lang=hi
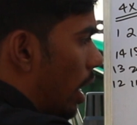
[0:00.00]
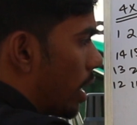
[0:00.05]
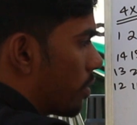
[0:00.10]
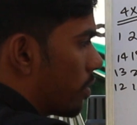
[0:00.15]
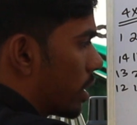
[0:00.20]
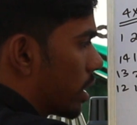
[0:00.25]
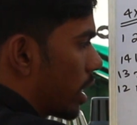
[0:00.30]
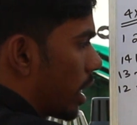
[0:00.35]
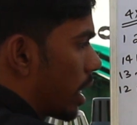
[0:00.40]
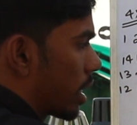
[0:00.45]
आर
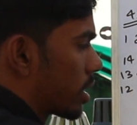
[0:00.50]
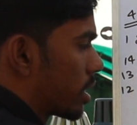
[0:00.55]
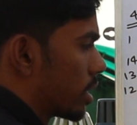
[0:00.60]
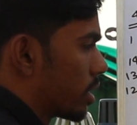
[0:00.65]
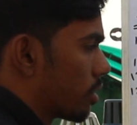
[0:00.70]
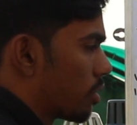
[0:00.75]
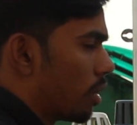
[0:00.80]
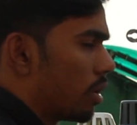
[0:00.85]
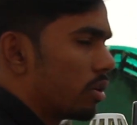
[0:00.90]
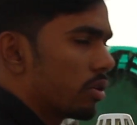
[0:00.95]
वन एक्स
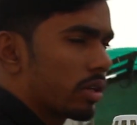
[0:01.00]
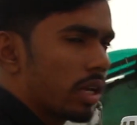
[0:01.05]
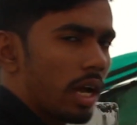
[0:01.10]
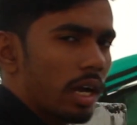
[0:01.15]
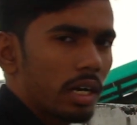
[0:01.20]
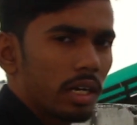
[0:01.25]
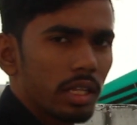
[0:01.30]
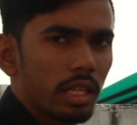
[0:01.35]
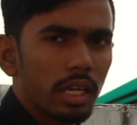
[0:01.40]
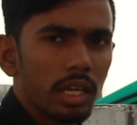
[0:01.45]
इज़ इक्वल टू
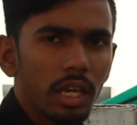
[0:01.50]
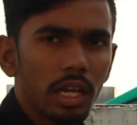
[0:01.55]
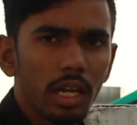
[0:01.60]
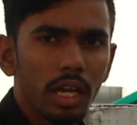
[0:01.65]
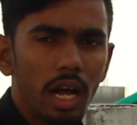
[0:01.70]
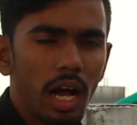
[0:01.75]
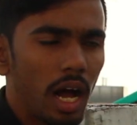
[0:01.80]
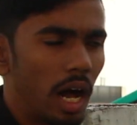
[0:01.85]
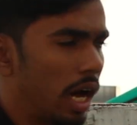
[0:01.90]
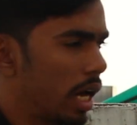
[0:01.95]
क्या कर देंगे
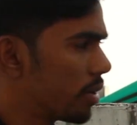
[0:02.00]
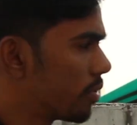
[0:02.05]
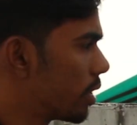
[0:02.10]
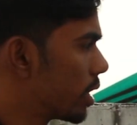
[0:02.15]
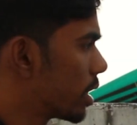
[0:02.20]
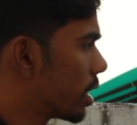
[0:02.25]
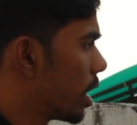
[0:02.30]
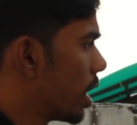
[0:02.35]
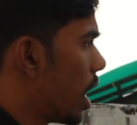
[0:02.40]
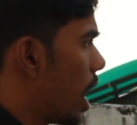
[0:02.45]
आर
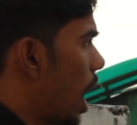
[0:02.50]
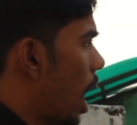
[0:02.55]
वन